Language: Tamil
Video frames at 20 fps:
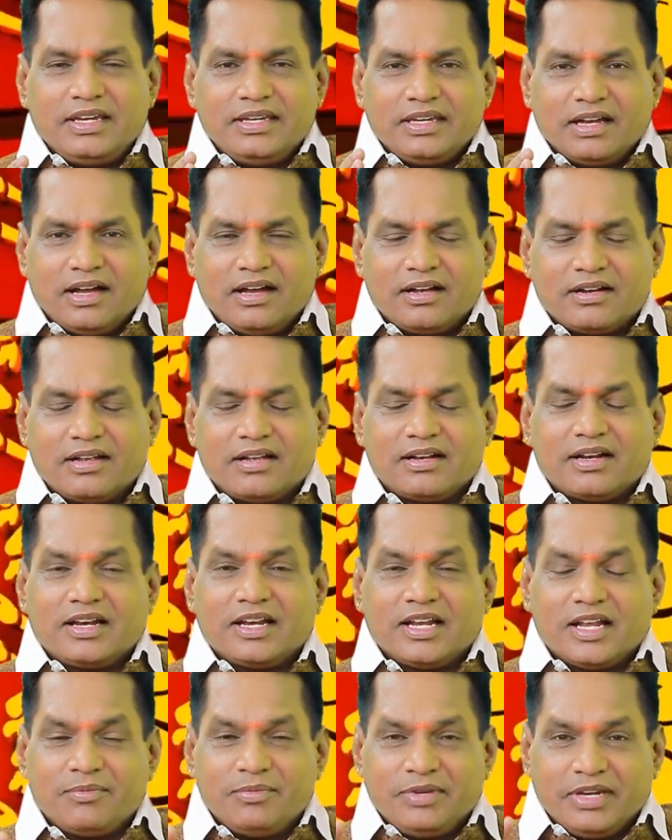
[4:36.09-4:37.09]

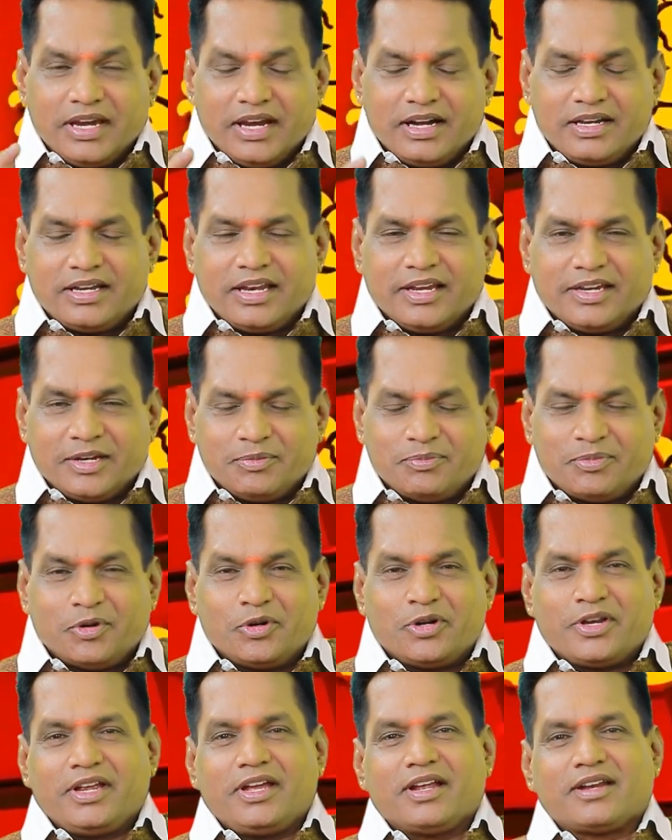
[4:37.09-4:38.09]
யாரெல்லாம் ஏடிக்கு
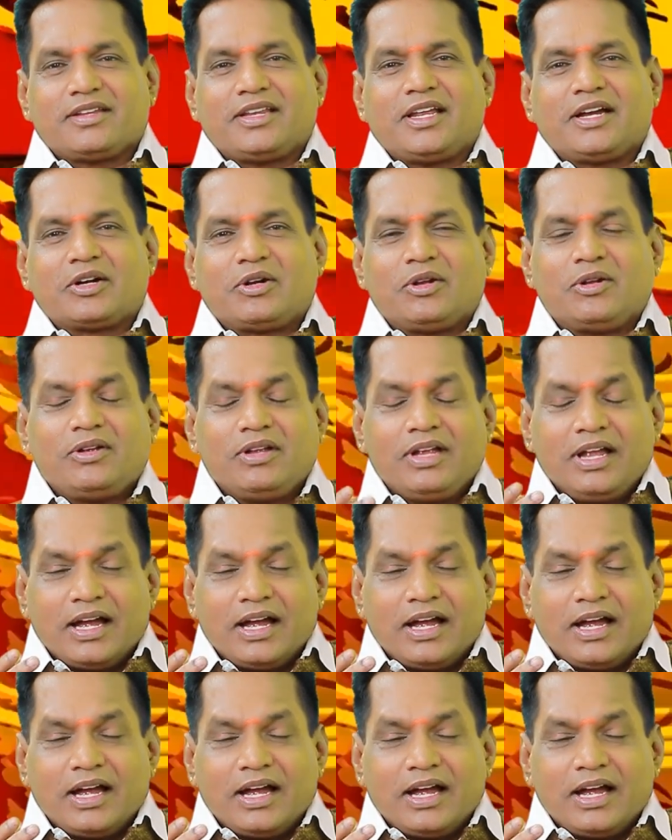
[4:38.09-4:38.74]
போட்டியாக இருந்தாங்களோ